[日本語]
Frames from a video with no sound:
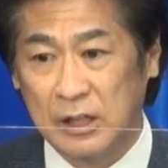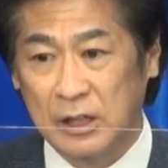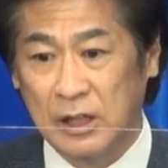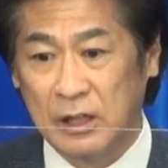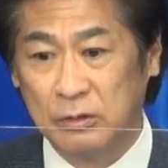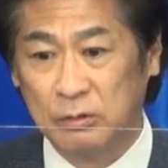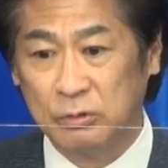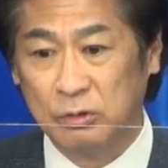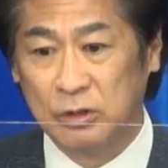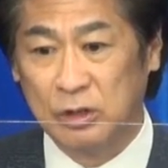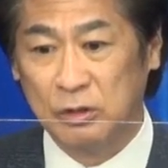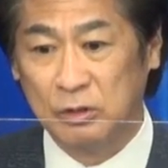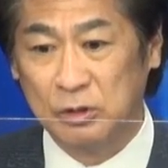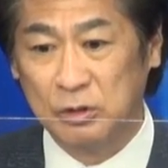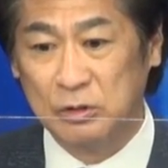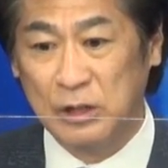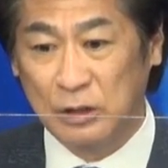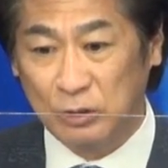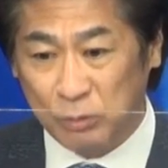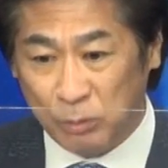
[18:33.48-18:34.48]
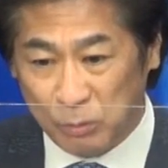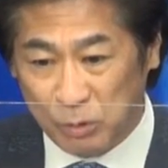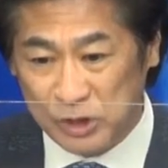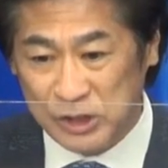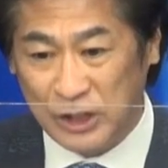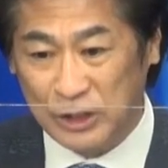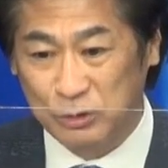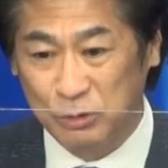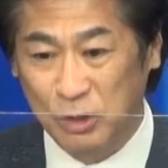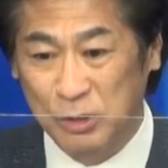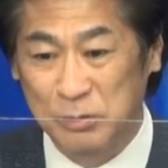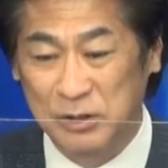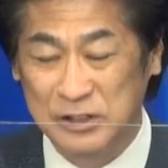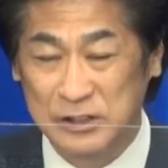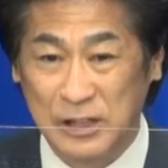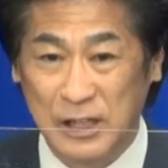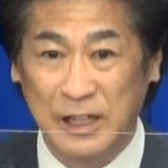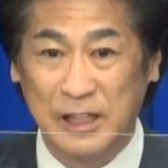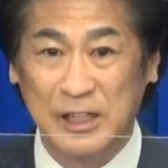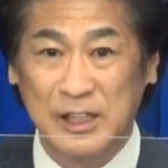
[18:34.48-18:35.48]
あのとにかく何度も申し上げておりま
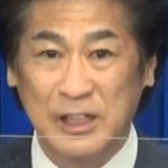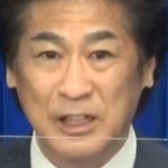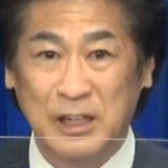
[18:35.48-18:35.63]
すが